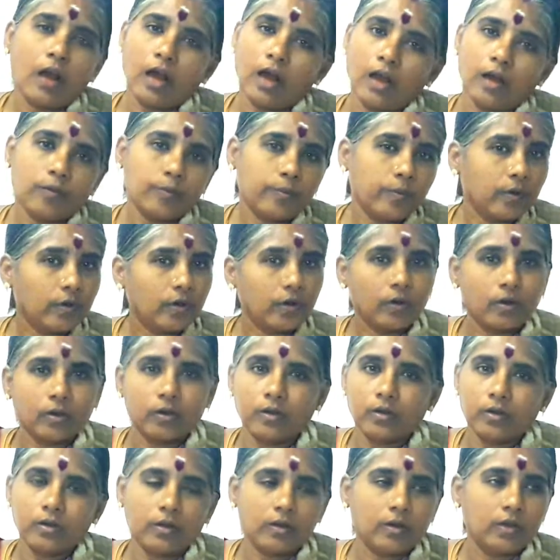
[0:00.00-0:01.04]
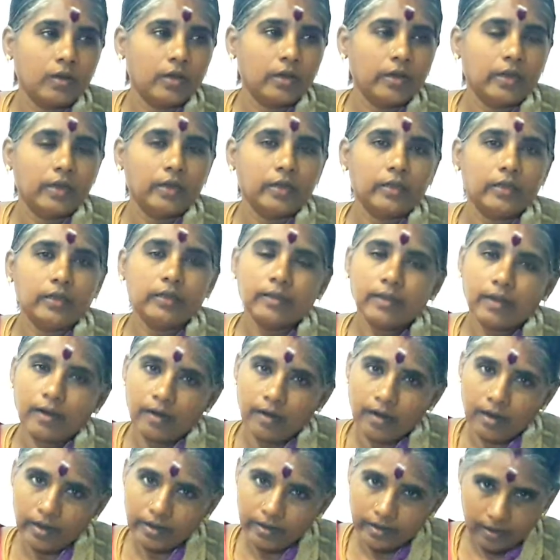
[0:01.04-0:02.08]
அப்போது
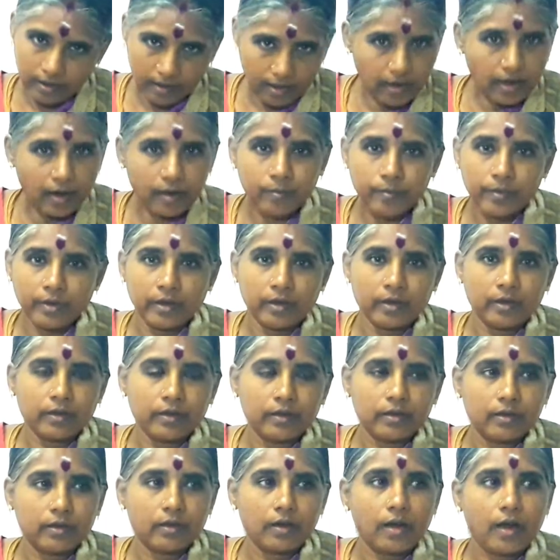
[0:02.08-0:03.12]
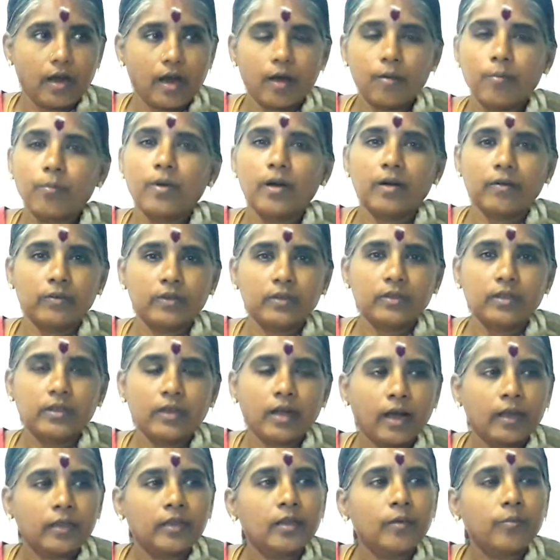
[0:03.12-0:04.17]
இதெல்லாம் இல்லாமல் அம்மா வந்து
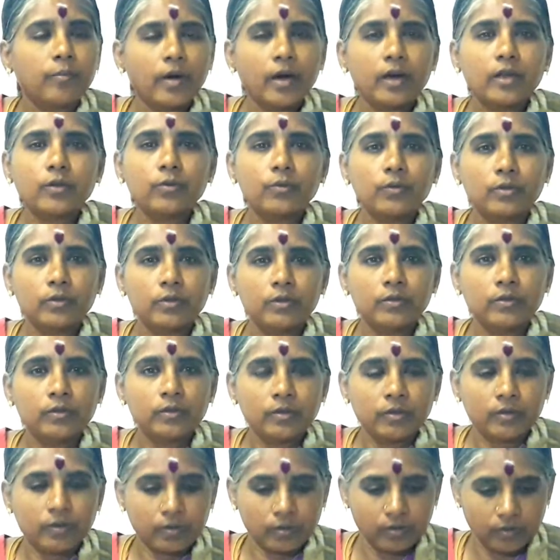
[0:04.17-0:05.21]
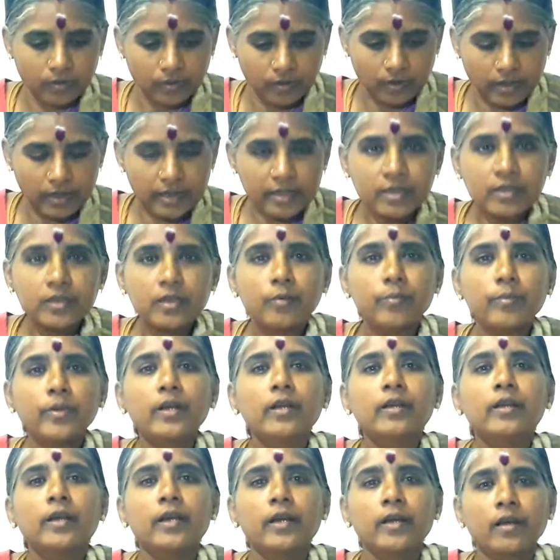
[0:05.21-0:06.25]
அந்த மாதிரி ஒரு கஷ்டமே
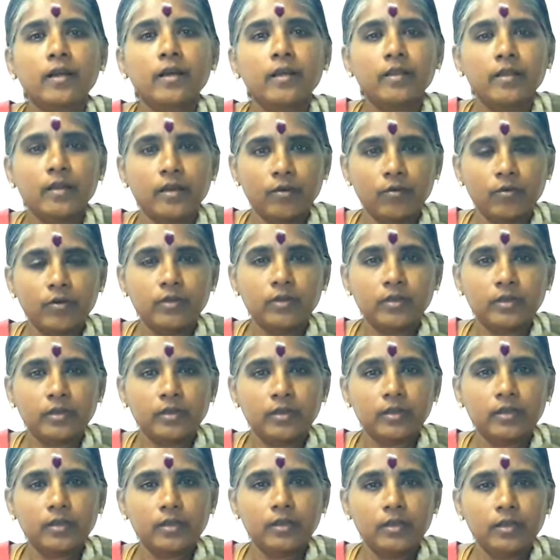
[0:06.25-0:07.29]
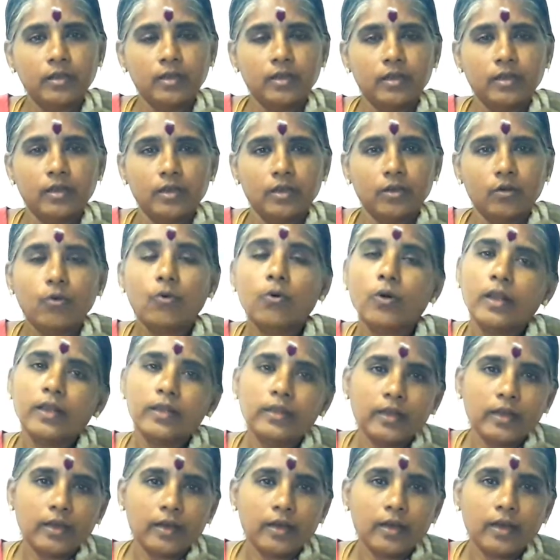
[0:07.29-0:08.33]
நேராத அளவுக்கு
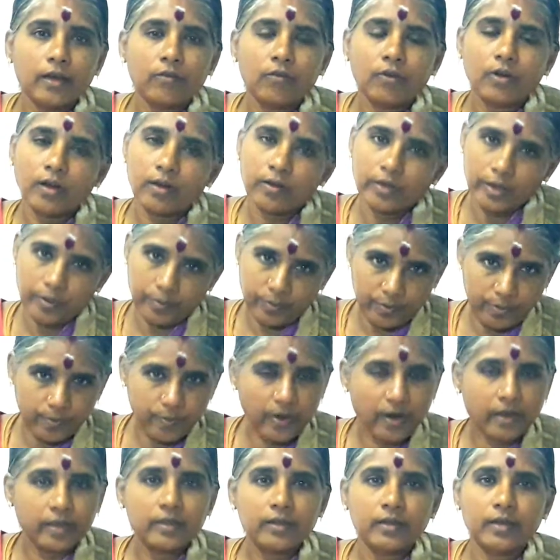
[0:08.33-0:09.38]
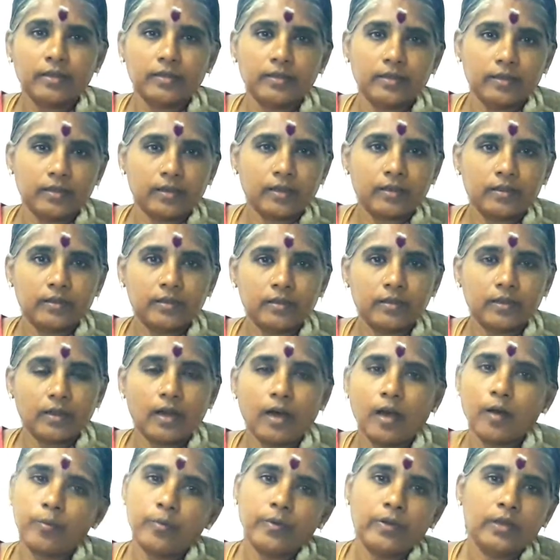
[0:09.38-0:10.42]
குழந்தைங்க அவங்க எப்படி பாதுகாத்துக்கிறது
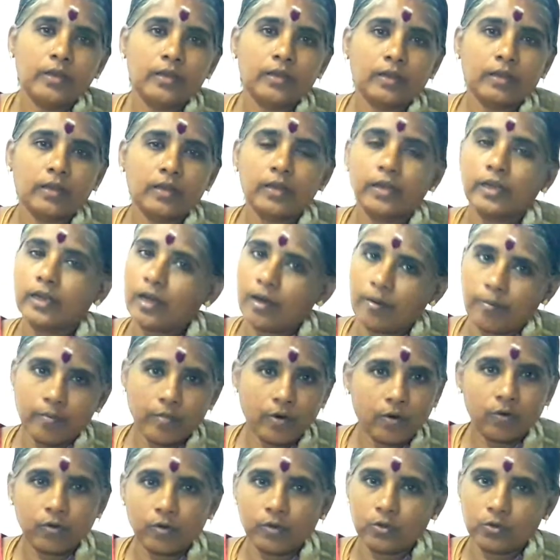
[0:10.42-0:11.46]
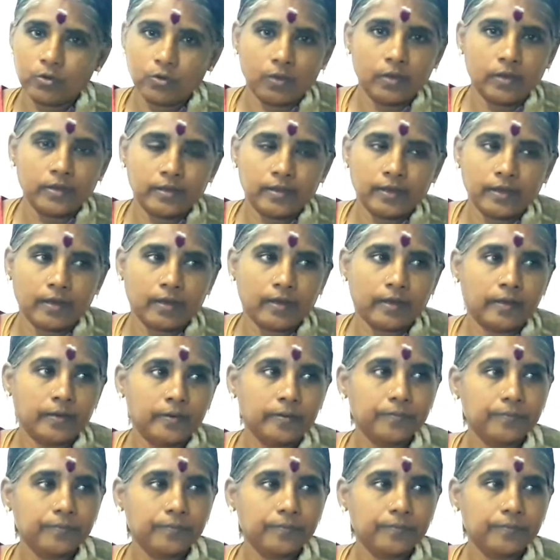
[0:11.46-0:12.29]
அப்படிங்கிறத இன்றைக்கி அம்மா உங்களுக்கு சொல்லித்தரேன்